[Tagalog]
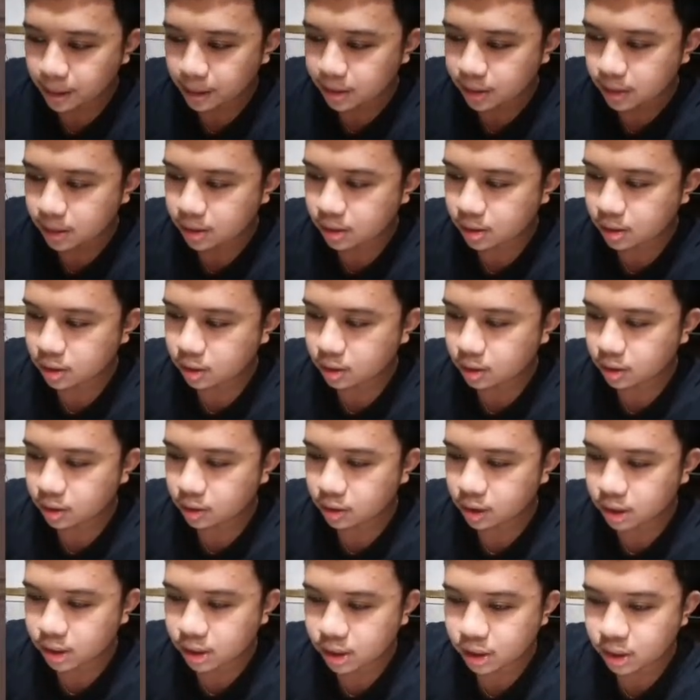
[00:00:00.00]
So,
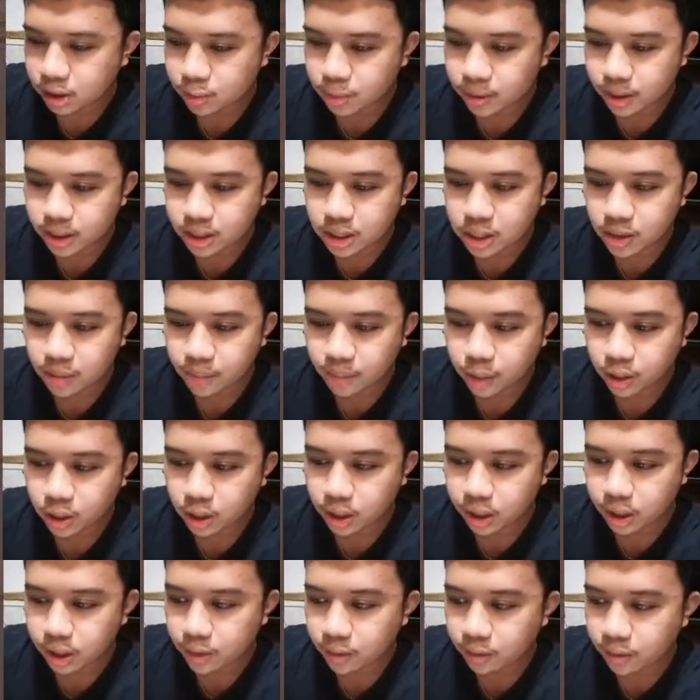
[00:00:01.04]
this is my simple
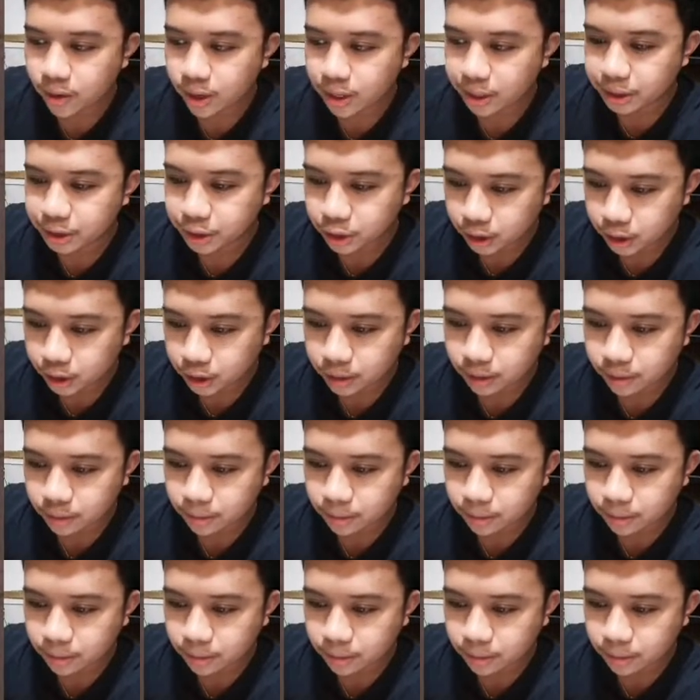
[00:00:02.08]
innovation.